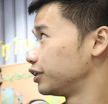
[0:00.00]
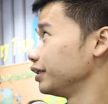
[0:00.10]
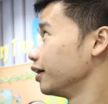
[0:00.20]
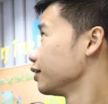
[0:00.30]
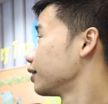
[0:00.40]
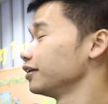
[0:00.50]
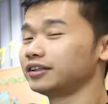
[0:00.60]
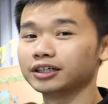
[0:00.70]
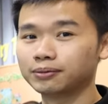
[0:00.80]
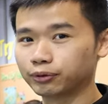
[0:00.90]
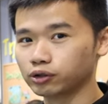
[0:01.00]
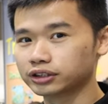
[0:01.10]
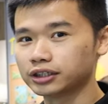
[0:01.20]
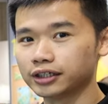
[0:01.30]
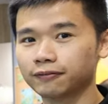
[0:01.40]
D N 跟 D N Pro
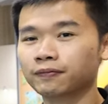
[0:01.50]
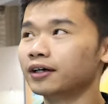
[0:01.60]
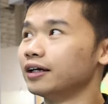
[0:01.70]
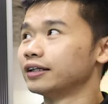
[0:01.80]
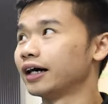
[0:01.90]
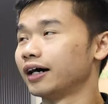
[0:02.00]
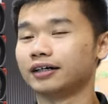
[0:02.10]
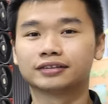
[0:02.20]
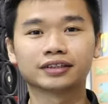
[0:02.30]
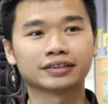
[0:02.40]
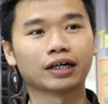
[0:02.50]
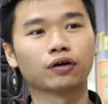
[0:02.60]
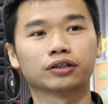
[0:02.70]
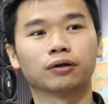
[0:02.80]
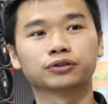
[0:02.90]
系列。那这三
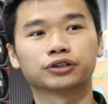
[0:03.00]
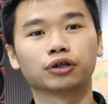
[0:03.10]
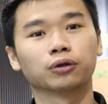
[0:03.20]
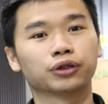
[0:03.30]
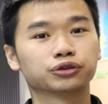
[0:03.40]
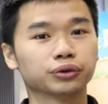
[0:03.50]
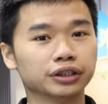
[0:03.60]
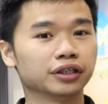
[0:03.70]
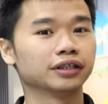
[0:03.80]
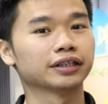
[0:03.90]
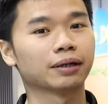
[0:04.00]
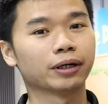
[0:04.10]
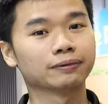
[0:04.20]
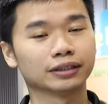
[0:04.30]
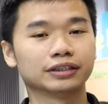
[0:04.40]
款同时都有推出一二零 M
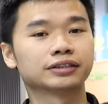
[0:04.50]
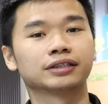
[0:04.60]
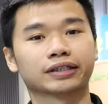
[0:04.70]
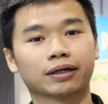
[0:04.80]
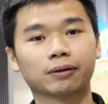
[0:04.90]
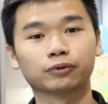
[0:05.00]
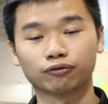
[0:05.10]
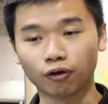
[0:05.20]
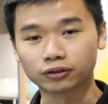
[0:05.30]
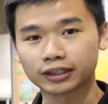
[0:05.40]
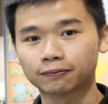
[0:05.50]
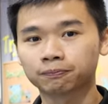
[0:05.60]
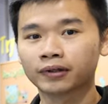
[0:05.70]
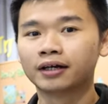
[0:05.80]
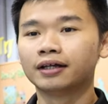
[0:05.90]
M 跟一四零 M M 的风扇。
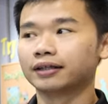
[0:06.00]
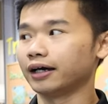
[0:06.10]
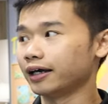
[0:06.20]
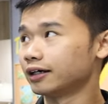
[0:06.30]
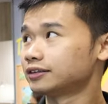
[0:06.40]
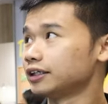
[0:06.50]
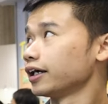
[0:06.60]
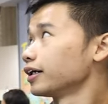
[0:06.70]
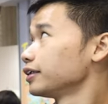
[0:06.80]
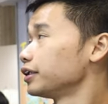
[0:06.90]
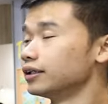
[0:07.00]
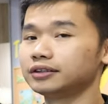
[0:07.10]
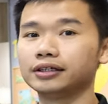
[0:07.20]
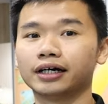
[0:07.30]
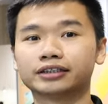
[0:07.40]
那 A N 系列跟 D N
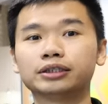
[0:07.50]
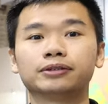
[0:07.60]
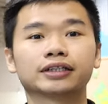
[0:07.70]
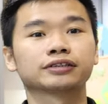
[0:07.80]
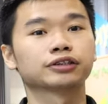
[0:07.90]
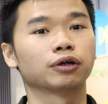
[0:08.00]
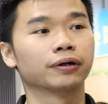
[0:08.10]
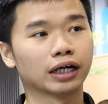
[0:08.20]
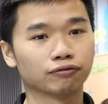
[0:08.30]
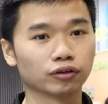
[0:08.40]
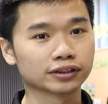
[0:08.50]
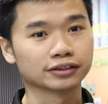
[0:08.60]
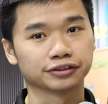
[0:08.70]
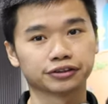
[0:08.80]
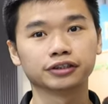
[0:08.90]
系列它基本上是同样的风扇，
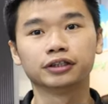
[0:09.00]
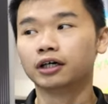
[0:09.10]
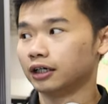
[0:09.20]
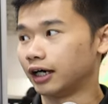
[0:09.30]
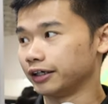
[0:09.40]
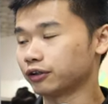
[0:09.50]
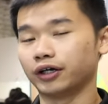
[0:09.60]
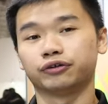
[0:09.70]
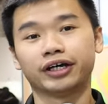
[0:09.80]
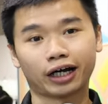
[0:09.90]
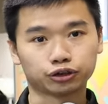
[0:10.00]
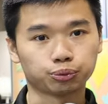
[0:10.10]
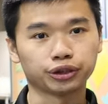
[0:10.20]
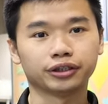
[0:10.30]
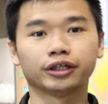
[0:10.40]
只是啊一款有 A R G
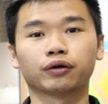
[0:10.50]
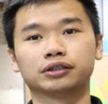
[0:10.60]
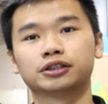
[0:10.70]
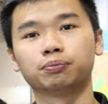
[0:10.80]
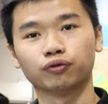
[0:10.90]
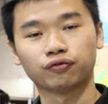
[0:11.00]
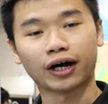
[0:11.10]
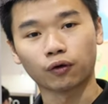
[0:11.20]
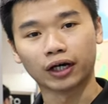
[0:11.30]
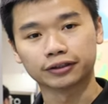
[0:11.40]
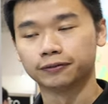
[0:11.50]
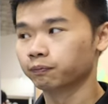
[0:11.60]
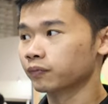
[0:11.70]
B，一款是不发光的。